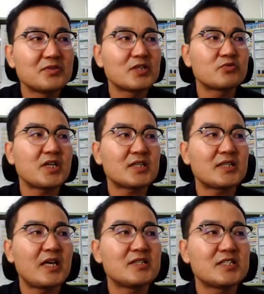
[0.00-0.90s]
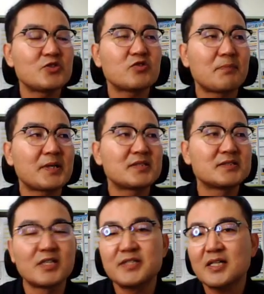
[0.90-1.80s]
근데 수색에 있는 신축 아파트
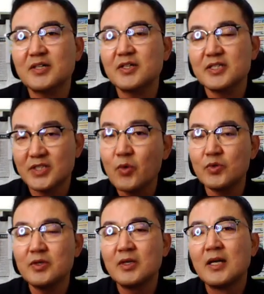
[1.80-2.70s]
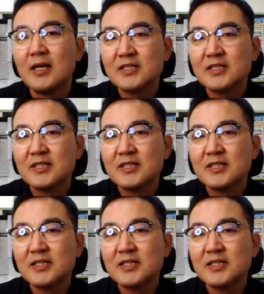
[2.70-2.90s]
전세 가격이 서울